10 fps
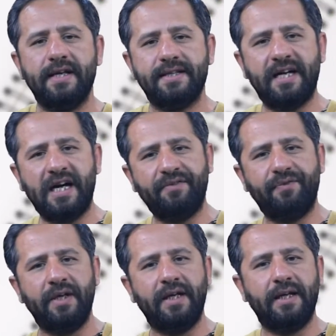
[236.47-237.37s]
zarf
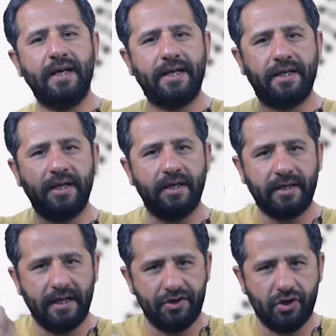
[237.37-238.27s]
fiil eki
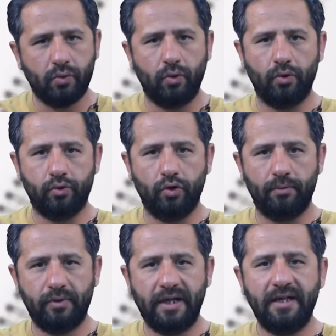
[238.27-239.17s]
gelecek
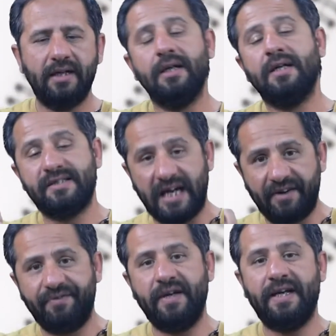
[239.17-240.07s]
olduğunda
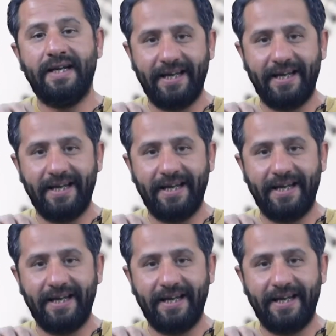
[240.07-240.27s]
zarf fiil